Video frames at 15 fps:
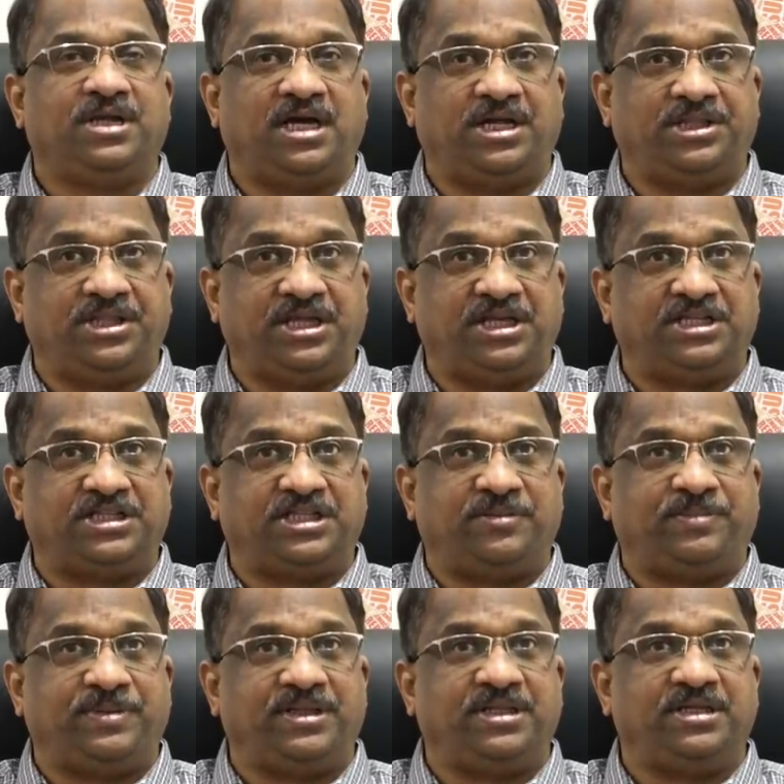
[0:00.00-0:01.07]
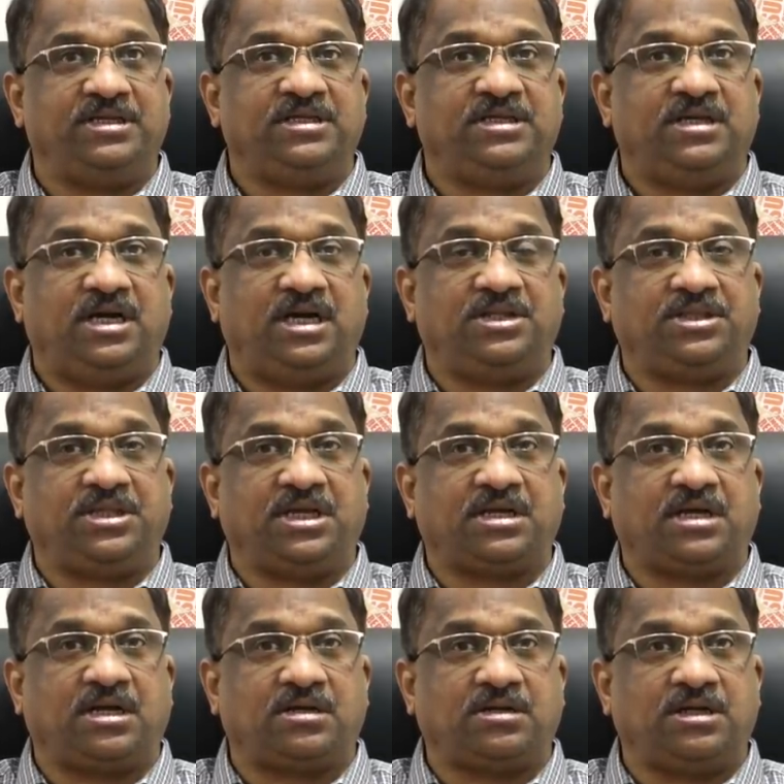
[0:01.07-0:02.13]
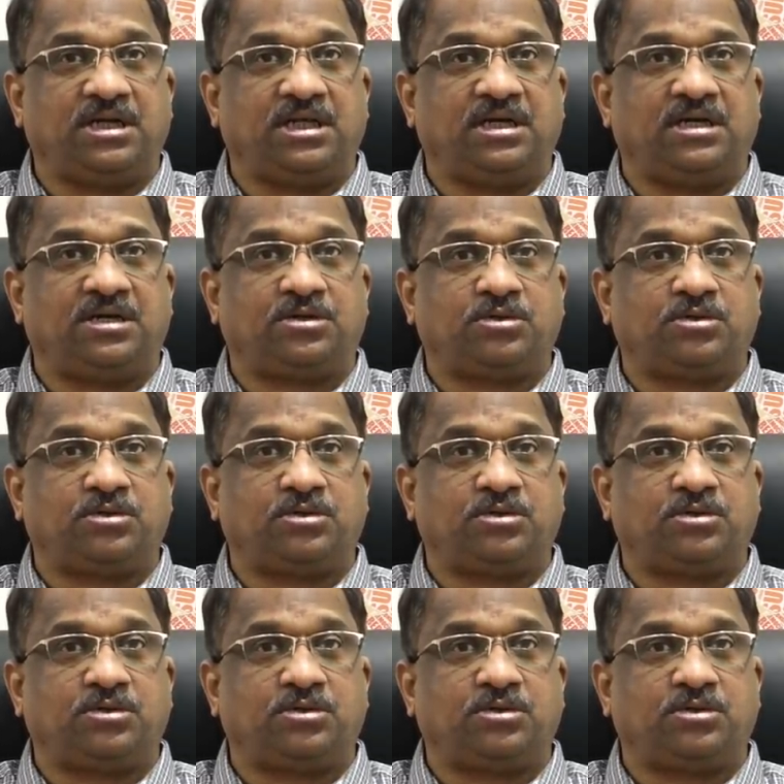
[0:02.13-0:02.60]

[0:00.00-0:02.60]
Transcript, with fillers: అధ్యయనం తెలిపింది అంతేకాకుండా